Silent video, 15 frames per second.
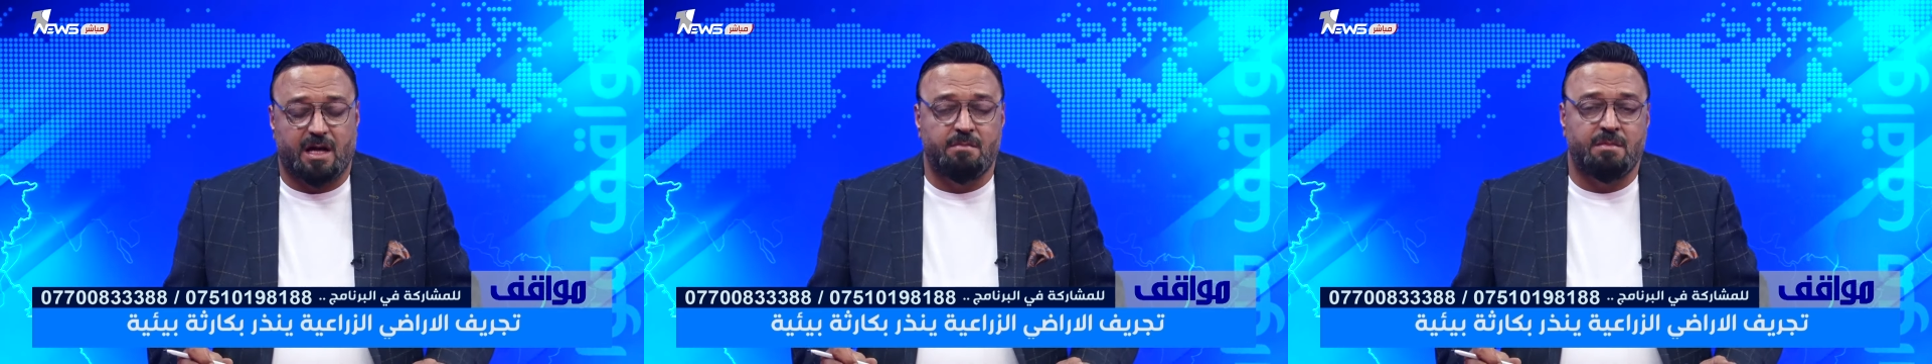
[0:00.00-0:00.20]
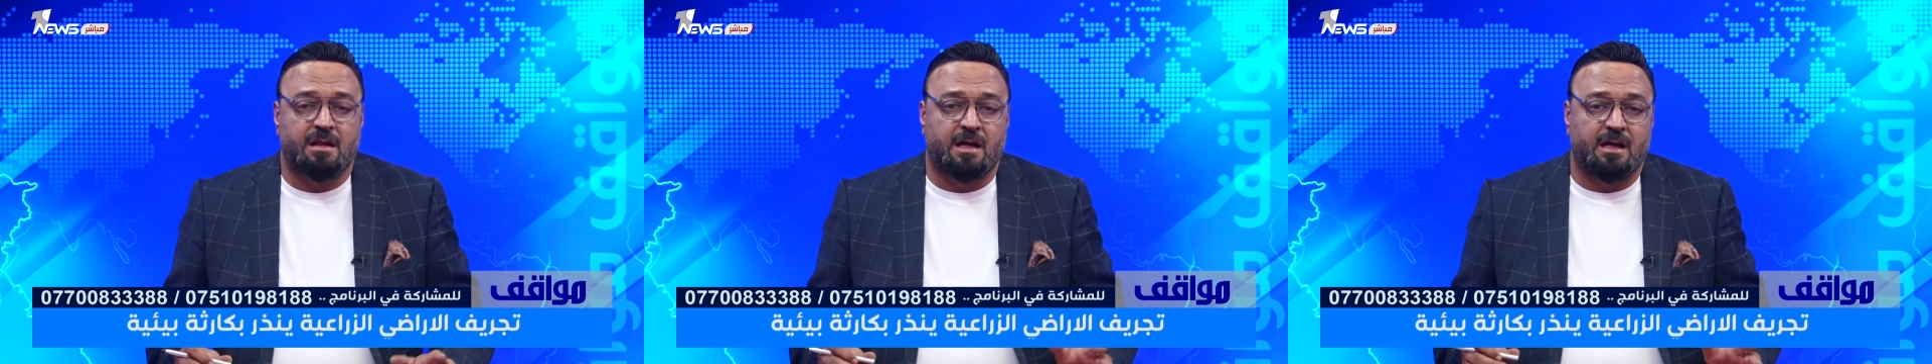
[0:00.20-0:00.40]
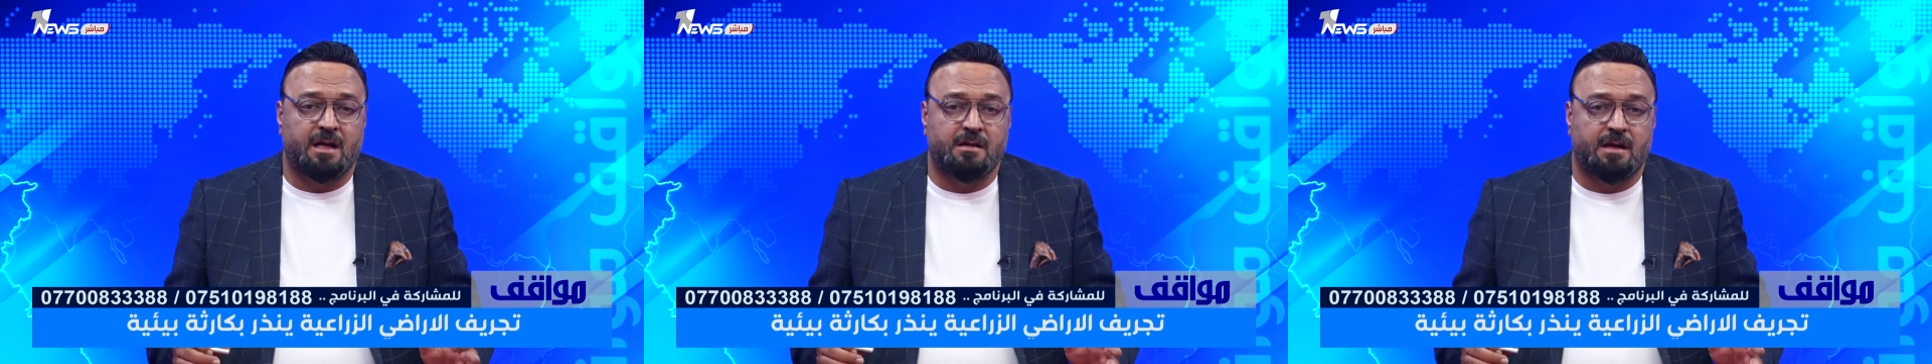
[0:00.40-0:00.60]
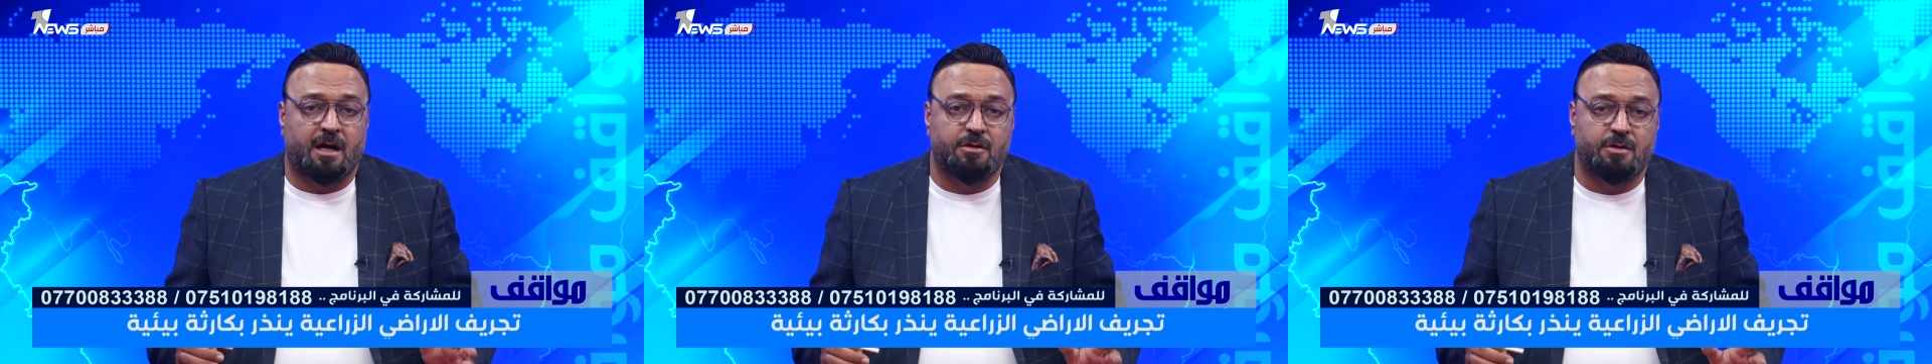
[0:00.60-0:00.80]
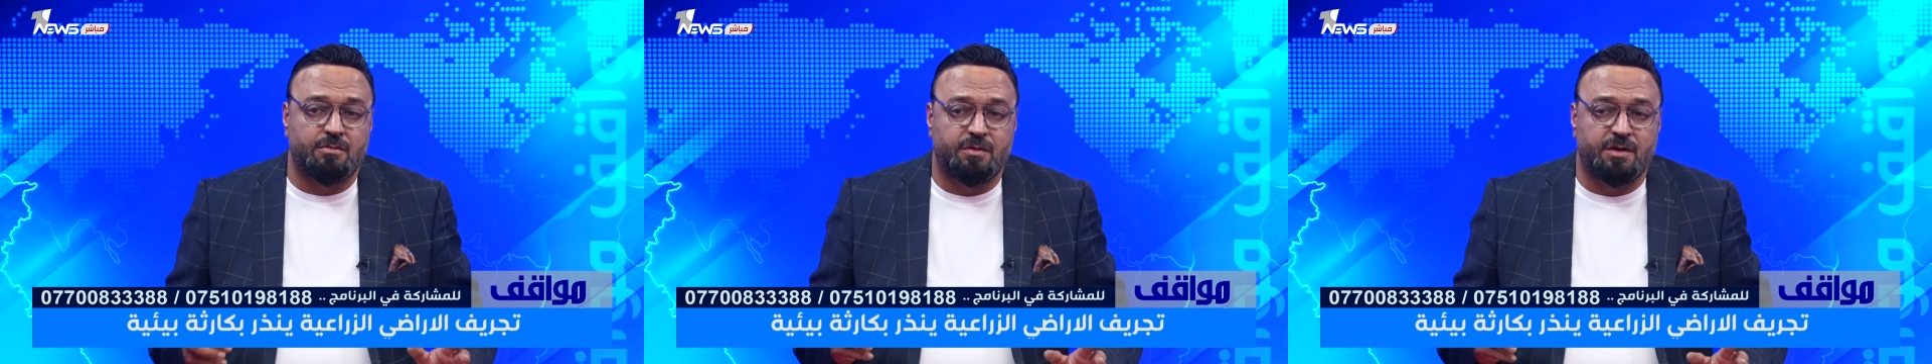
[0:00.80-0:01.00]
مثلا
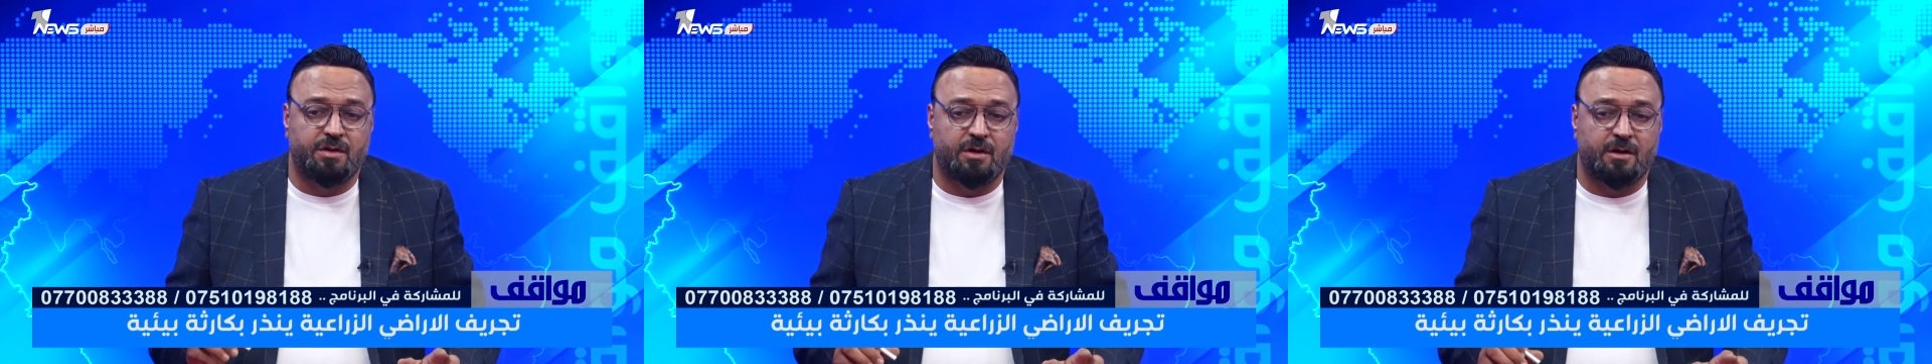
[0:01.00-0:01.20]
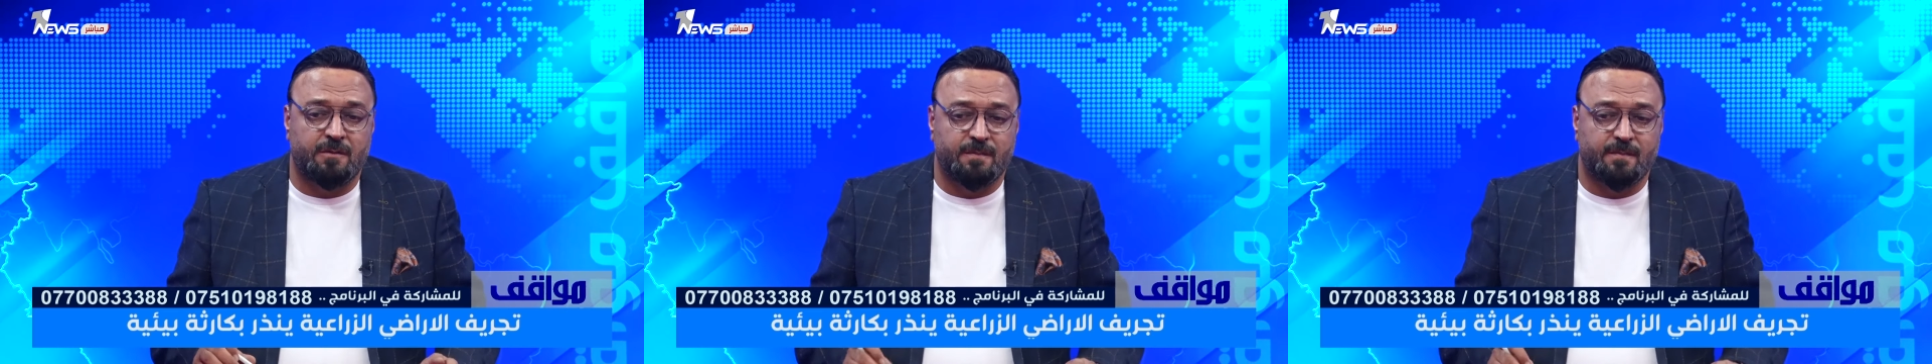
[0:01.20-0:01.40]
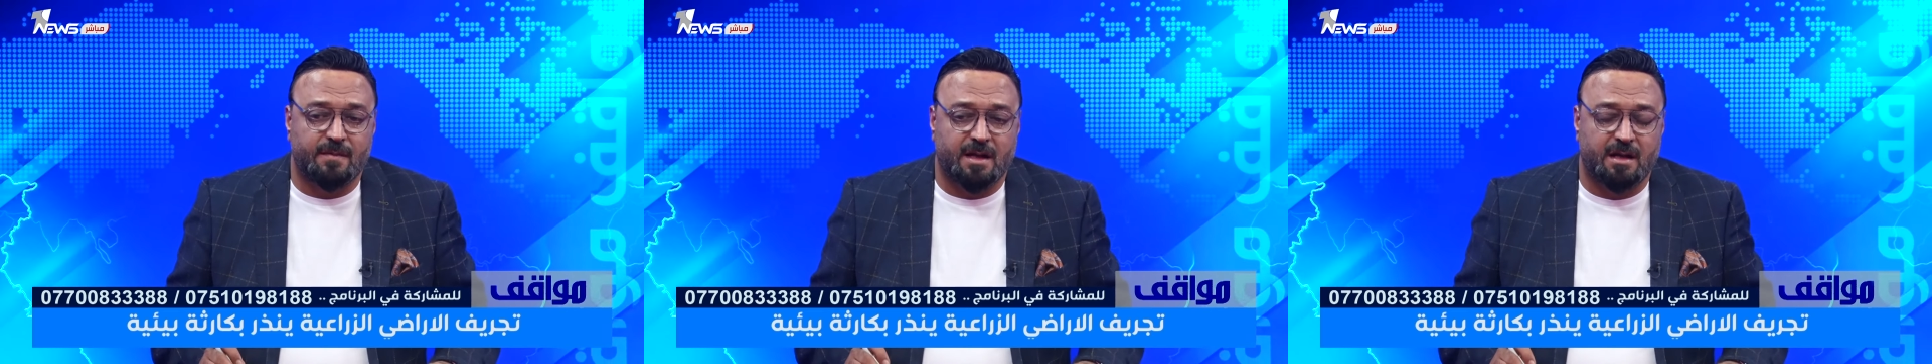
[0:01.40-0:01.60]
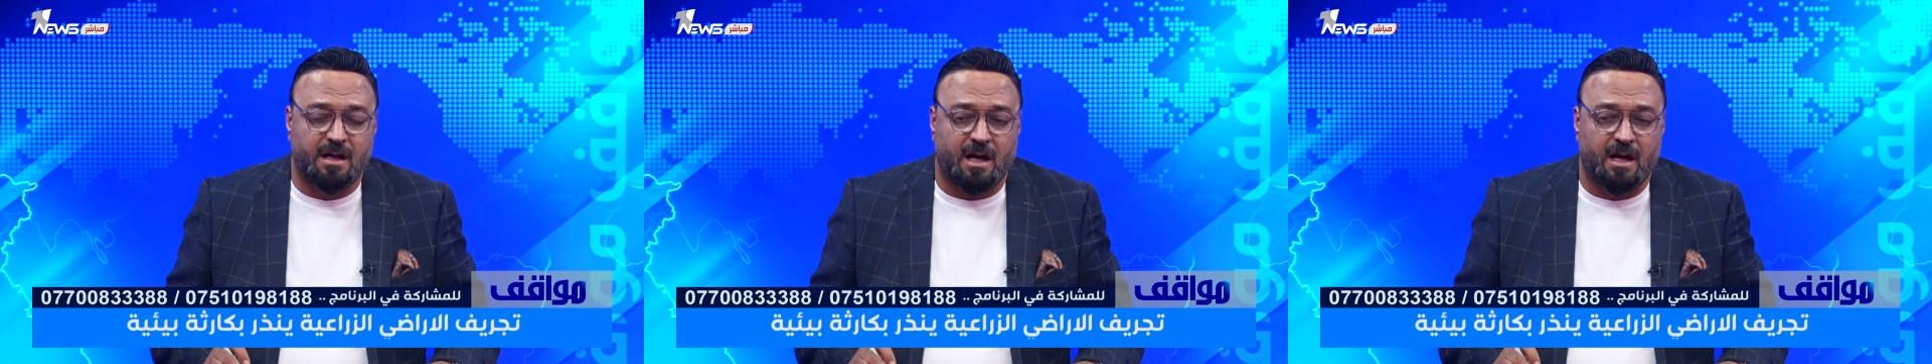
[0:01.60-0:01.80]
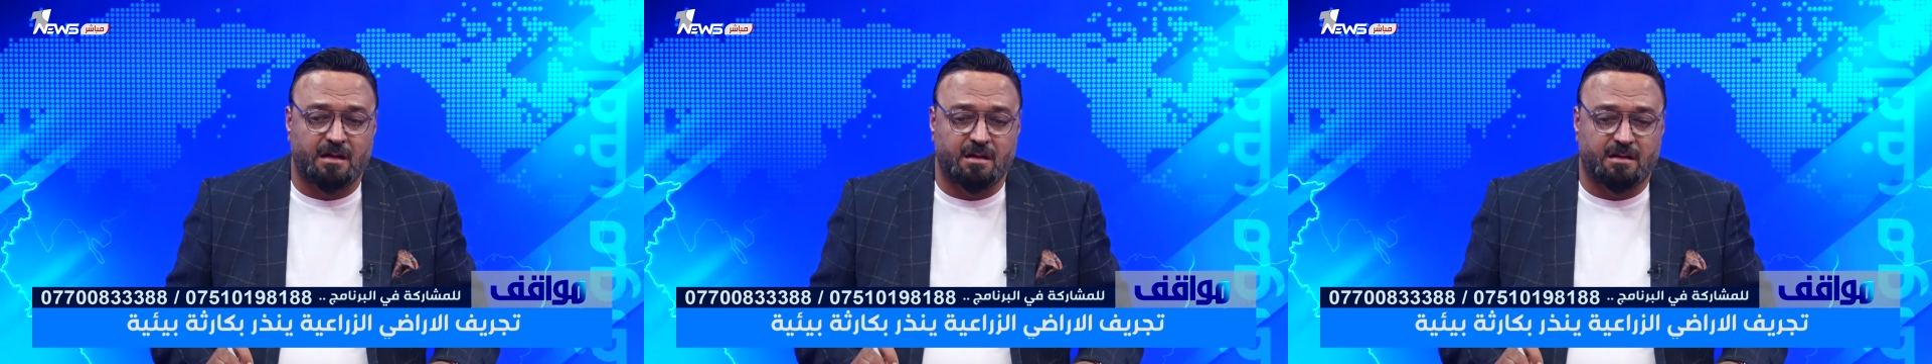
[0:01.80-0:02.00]
اكو فيديو
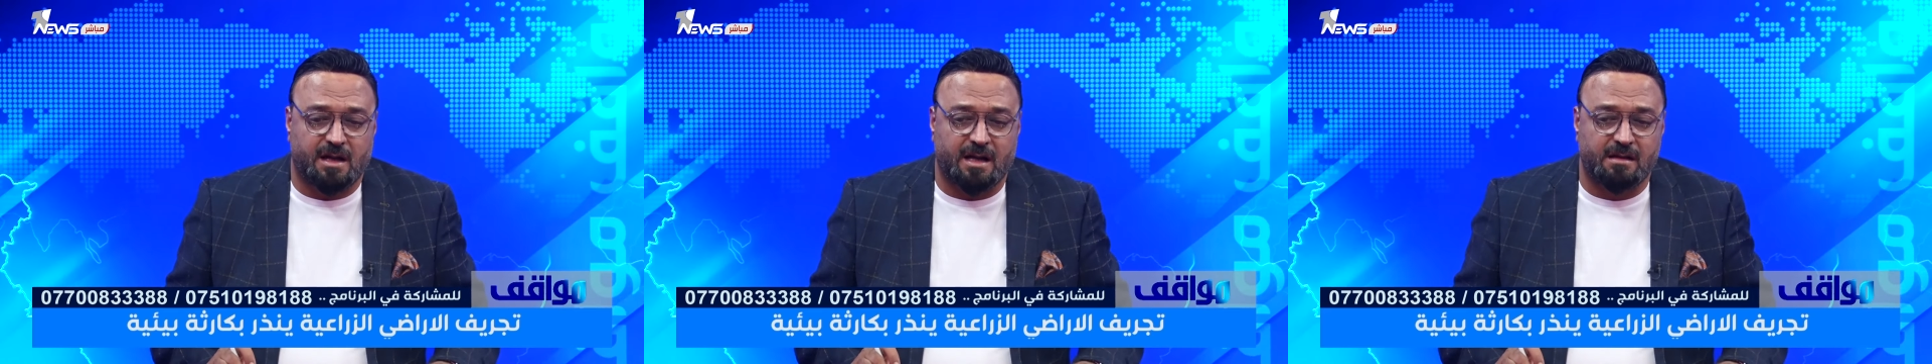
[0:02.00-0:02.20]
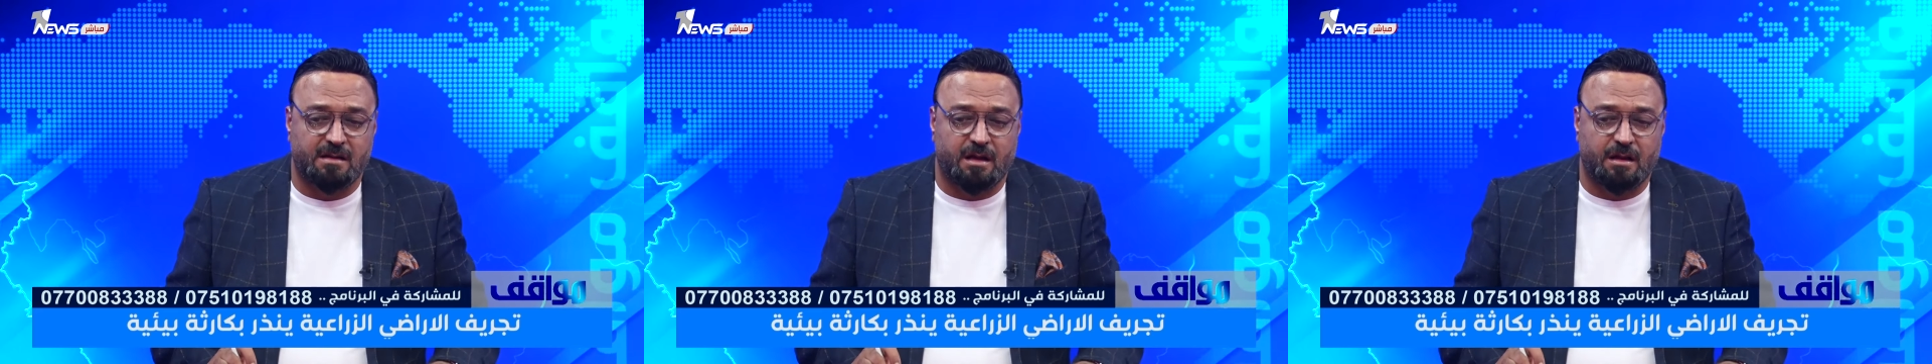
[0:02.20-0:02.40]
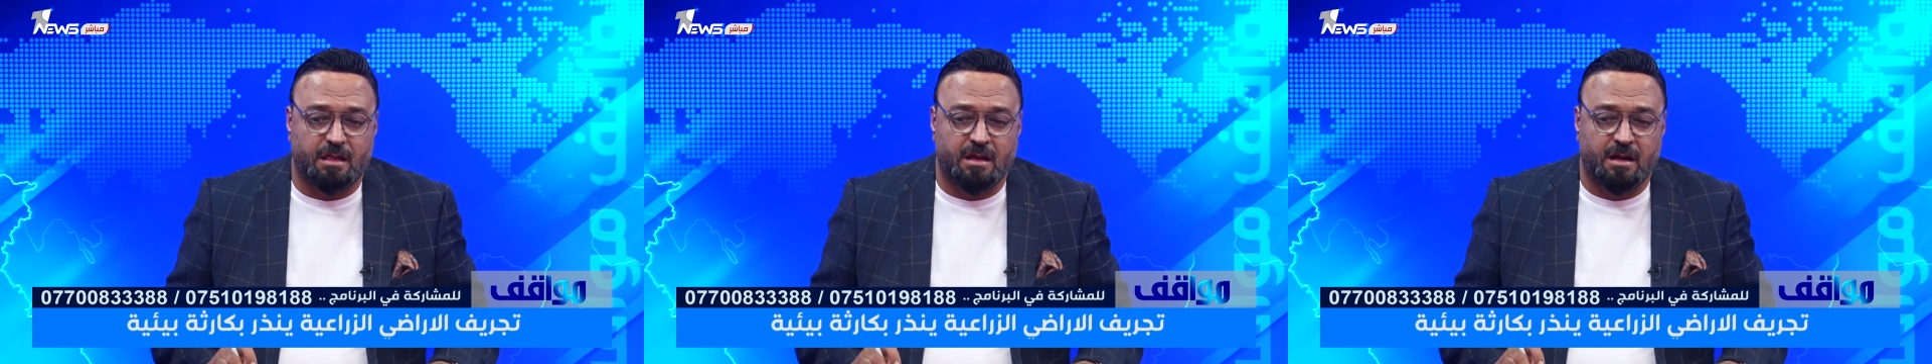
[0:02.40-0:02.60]
الان يتحدث